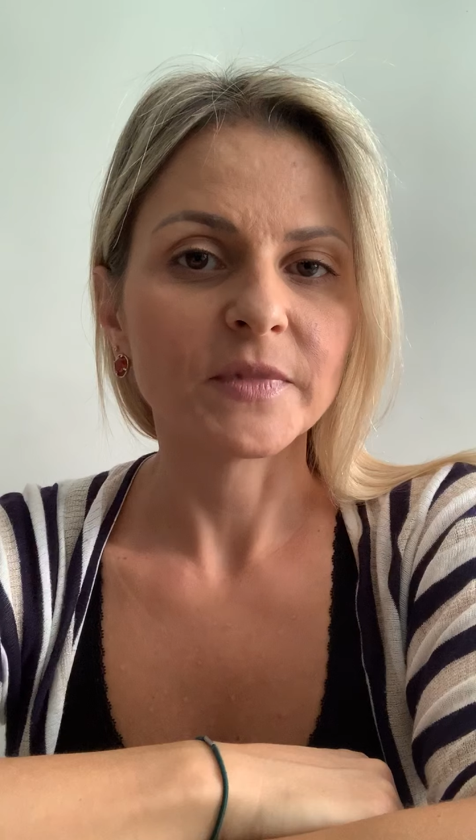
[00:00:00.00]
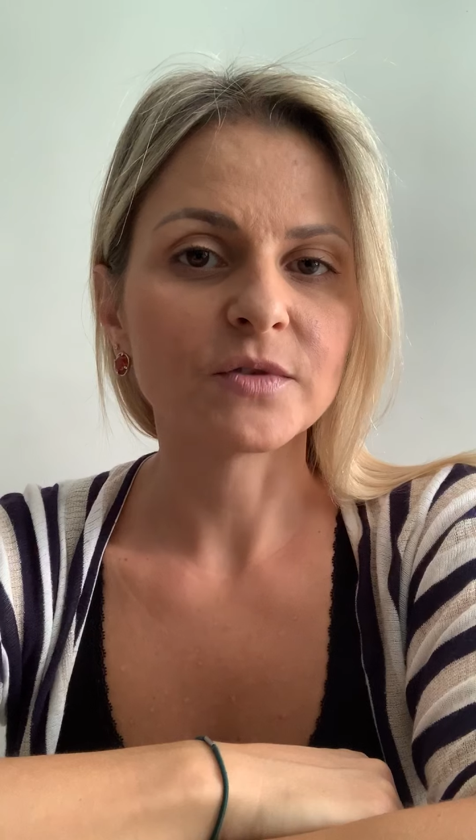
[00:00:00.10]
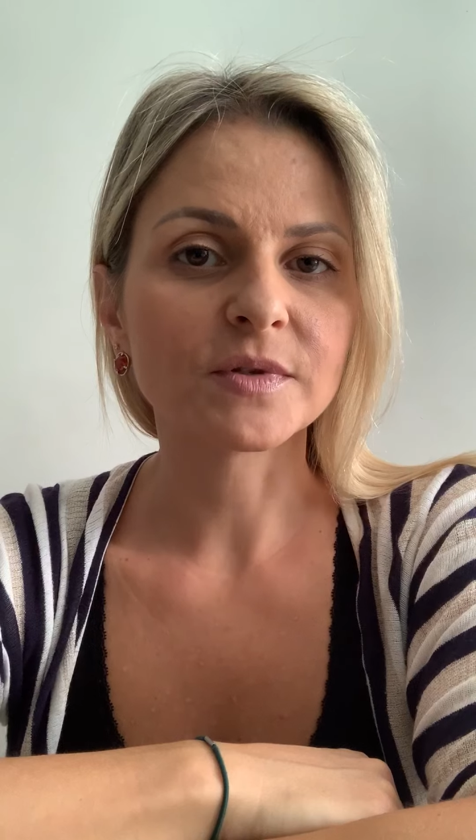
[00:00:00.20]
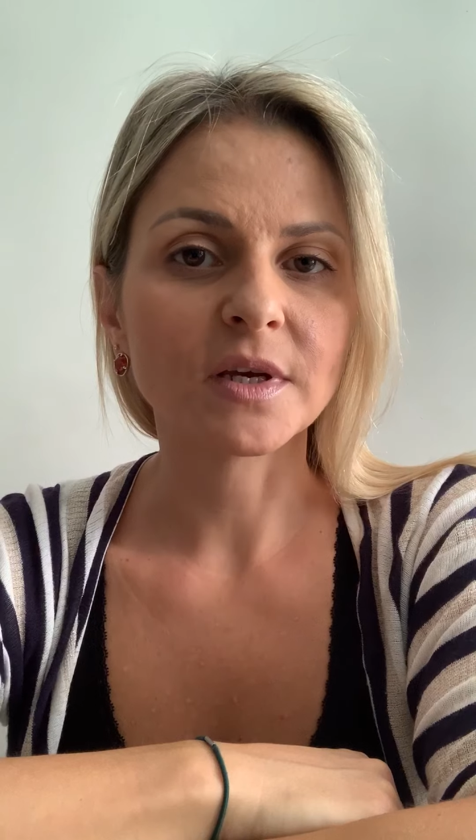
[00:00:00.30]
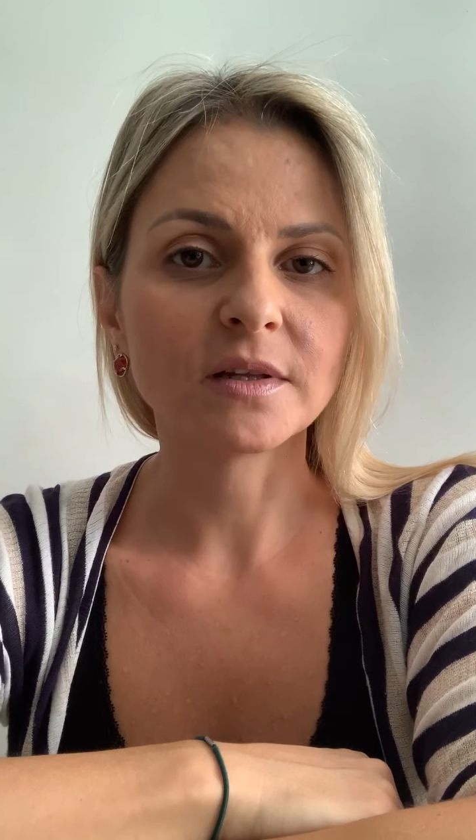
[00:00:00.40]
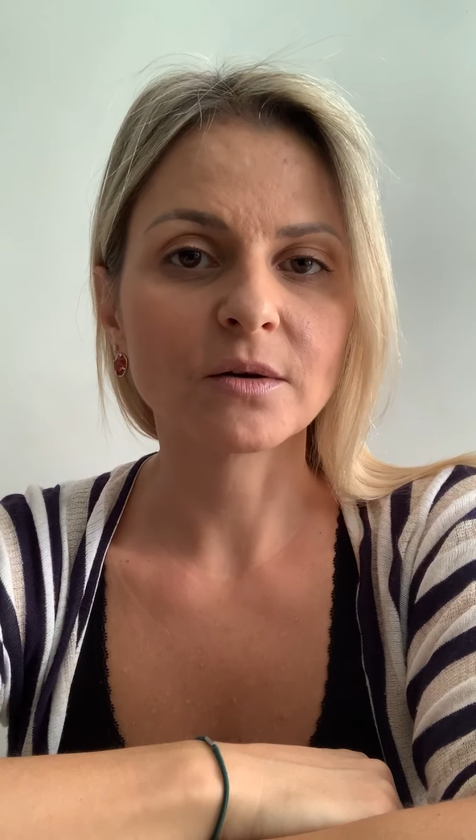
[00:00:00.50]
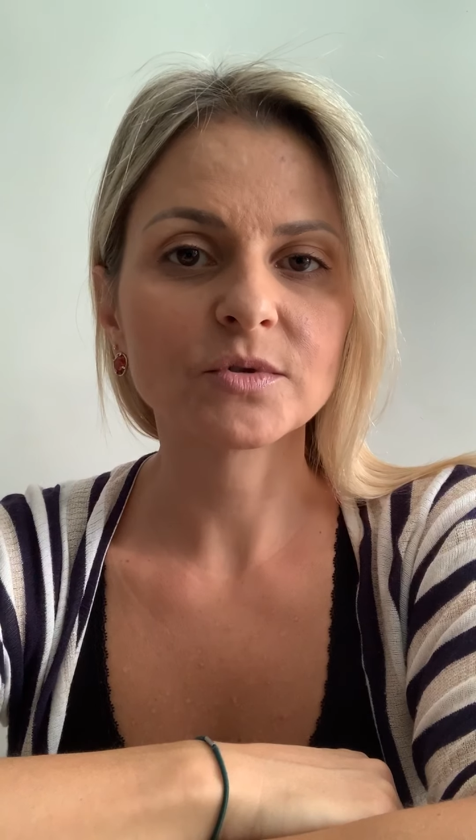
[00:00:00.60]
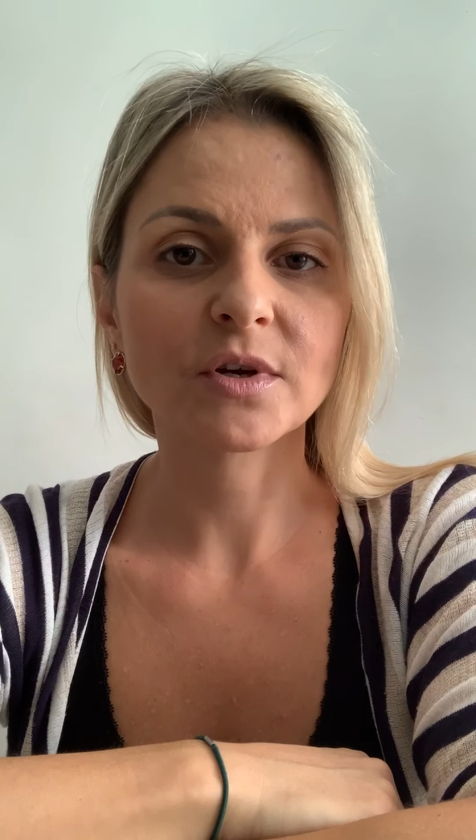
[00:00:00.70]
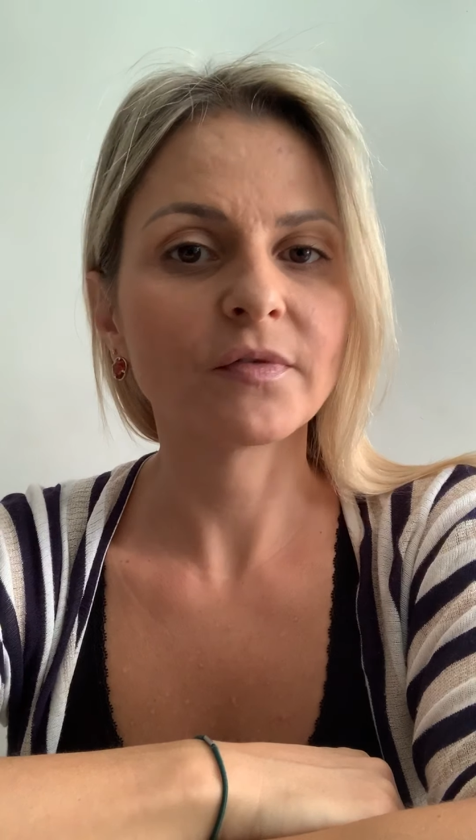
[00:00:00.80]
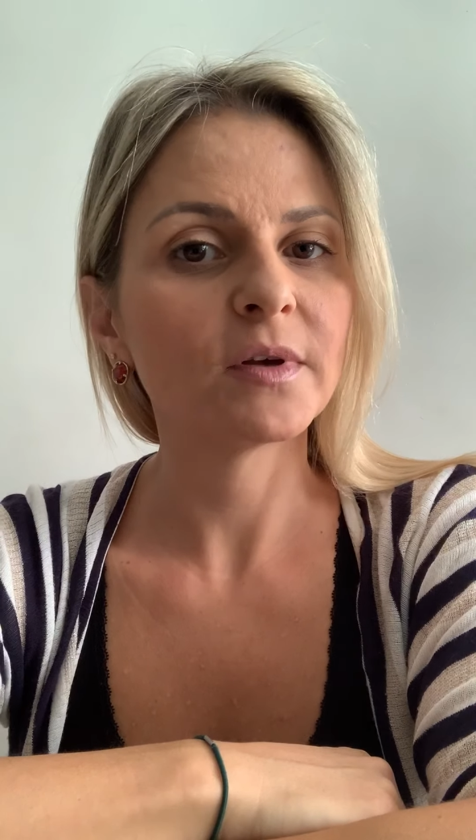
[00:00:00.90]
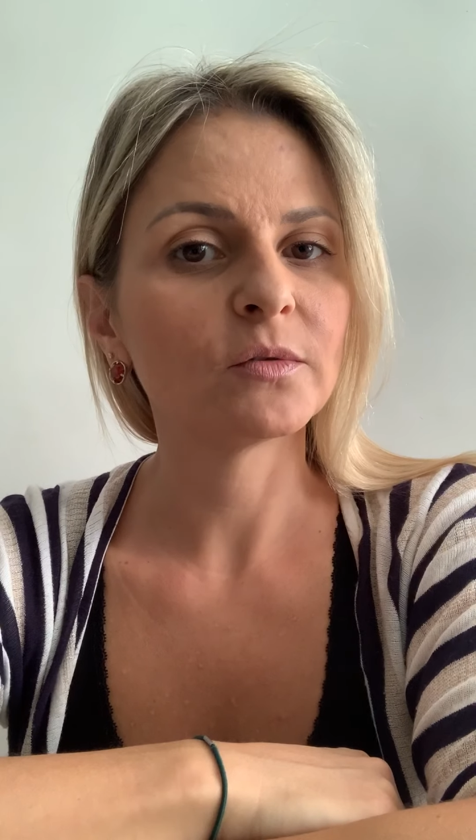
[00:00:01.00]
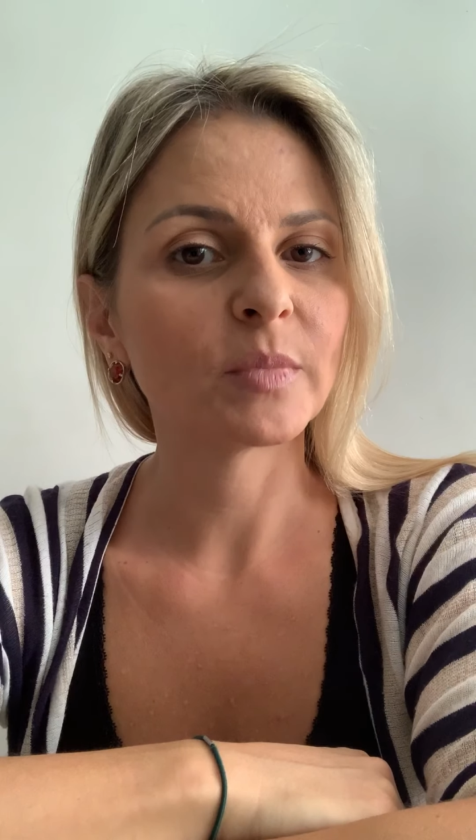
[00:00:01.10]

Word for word: se você ainda não tinha feito um